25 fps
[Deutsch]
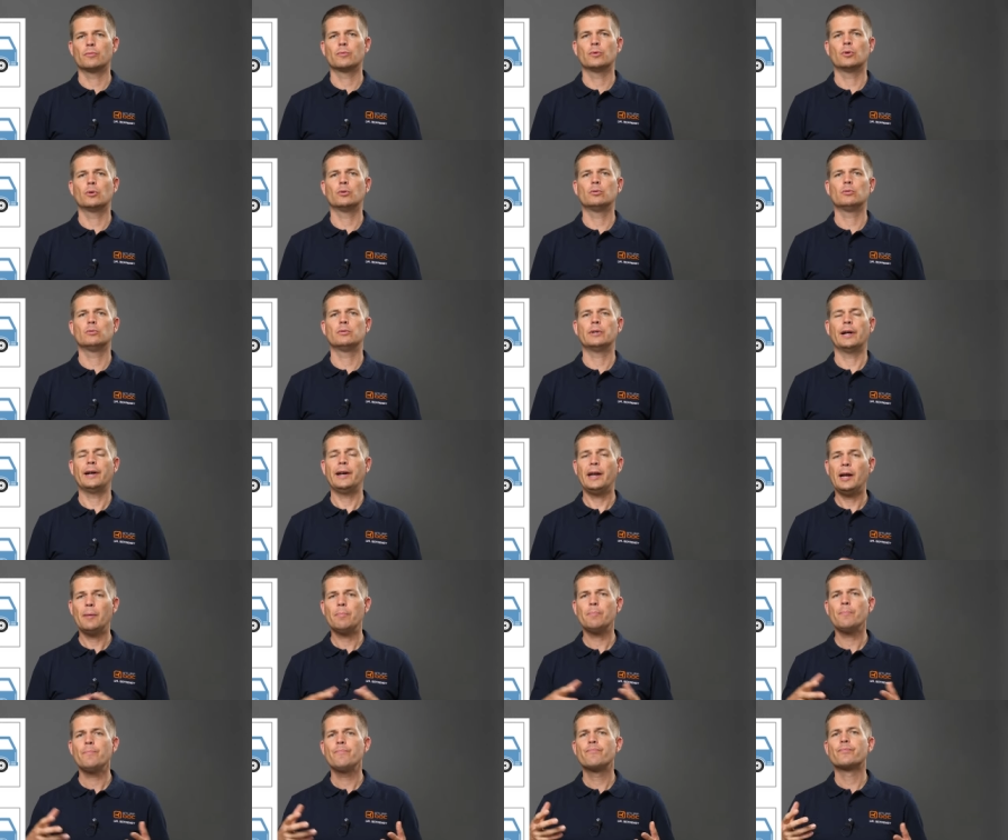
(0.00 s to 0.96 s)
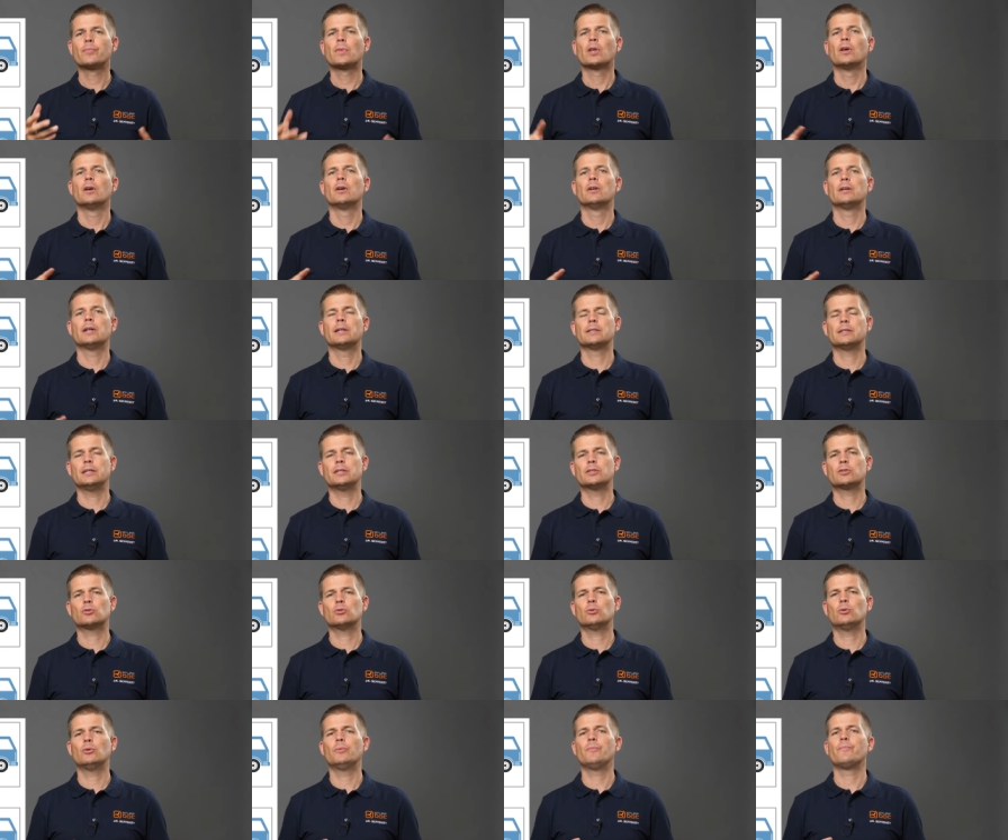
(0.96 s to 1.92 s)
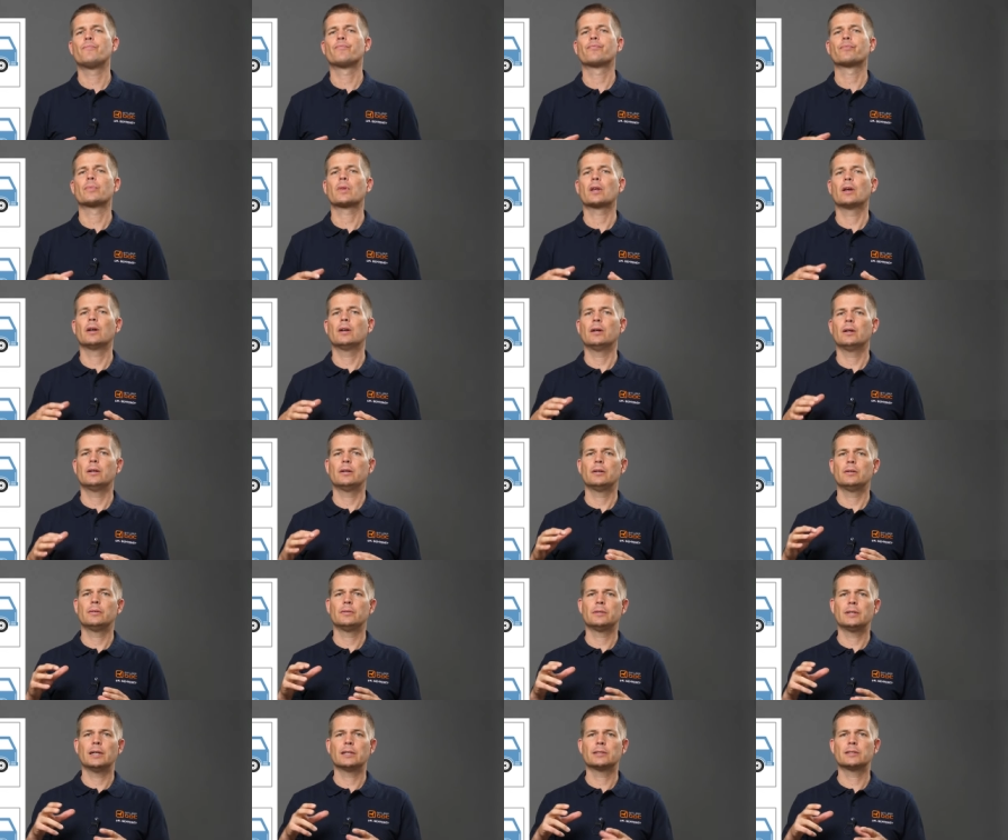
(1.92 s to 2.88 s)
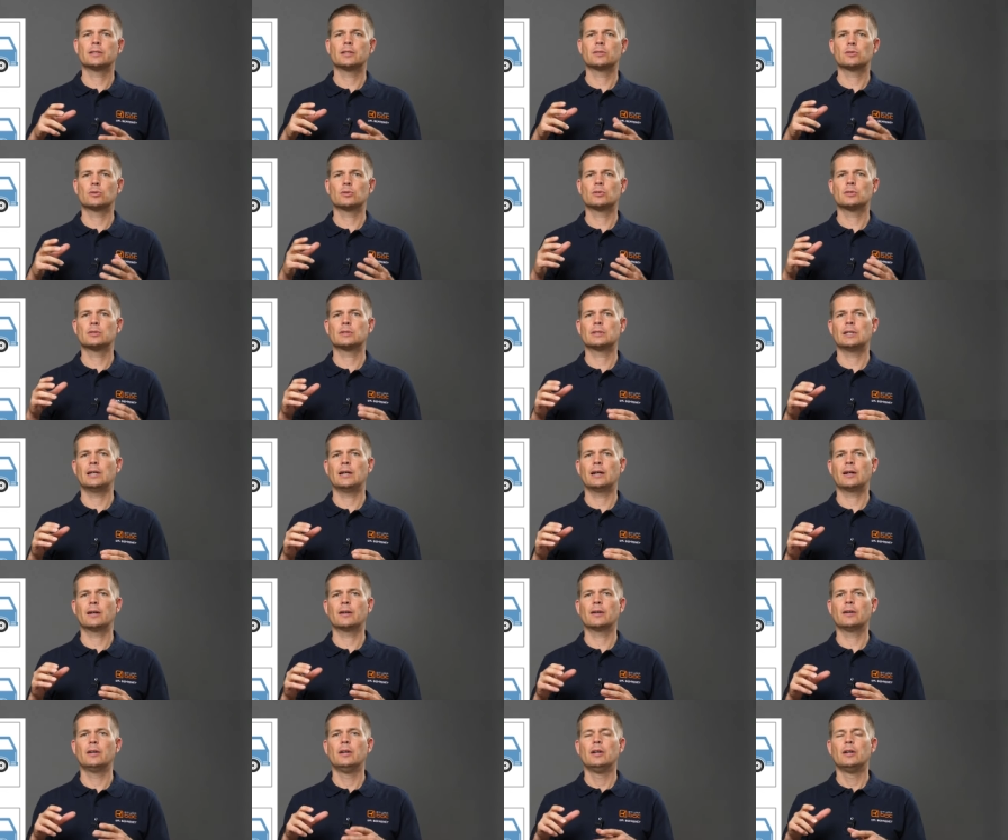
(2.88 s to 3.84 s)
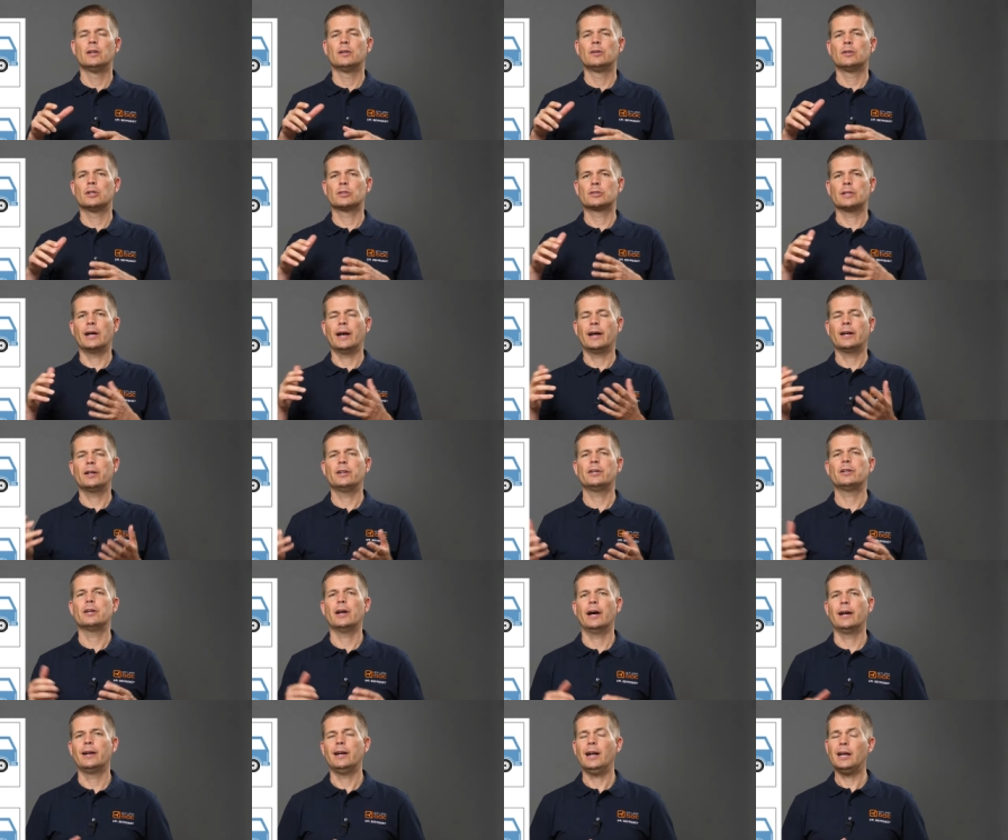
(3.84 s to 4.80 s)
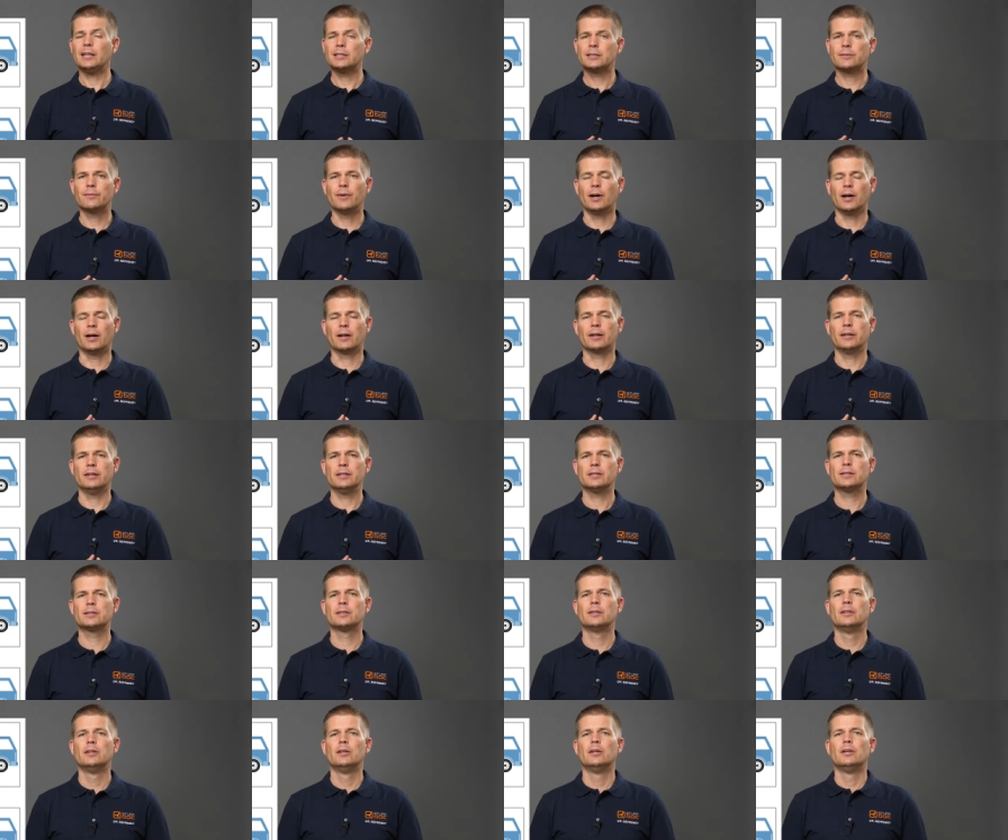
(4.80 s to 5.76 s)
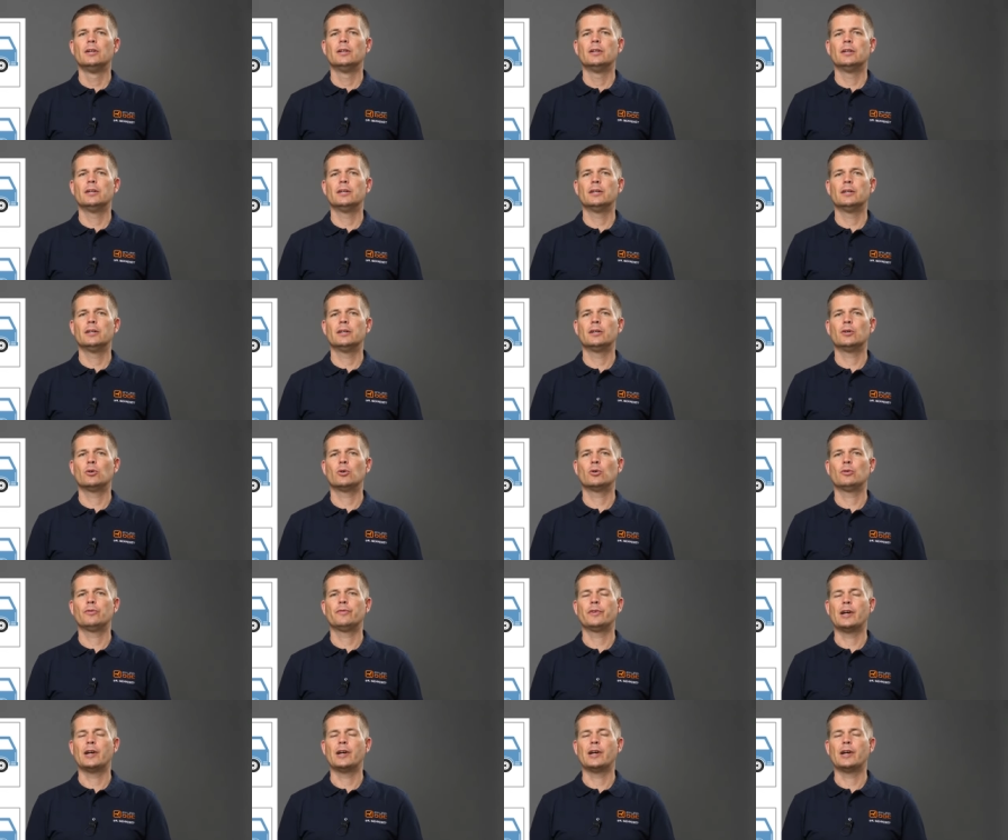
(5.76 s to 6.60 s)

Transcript: Und daneben, da siehst du, äh, dass da sozusagen das eigentlich ein Lastwagen ist. Äh, und